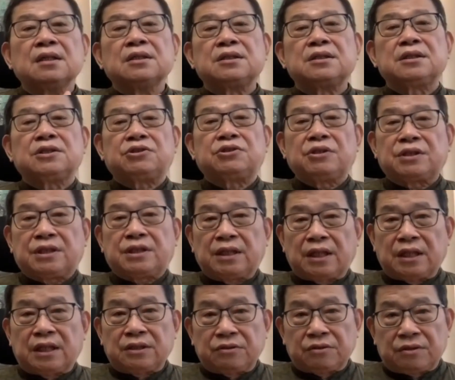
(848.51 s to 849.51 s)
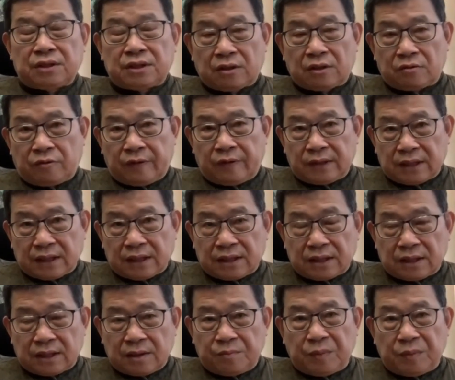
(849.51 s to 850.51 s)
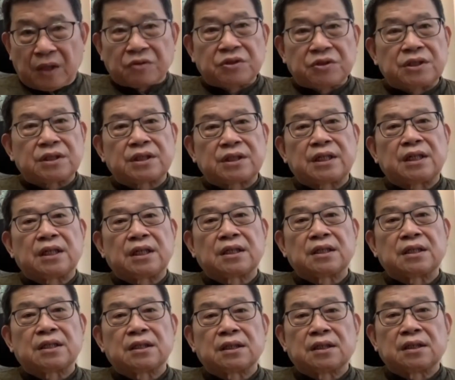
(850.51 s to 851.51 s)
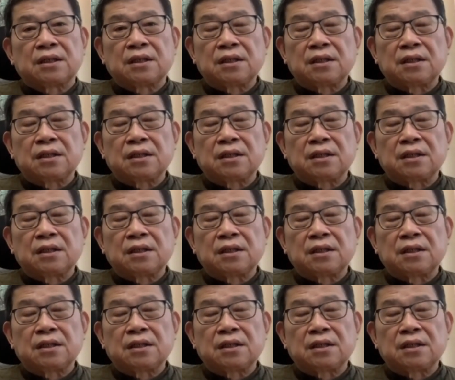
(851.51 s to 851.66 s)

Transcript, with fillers: 自觉起来就手放在这表示这样一个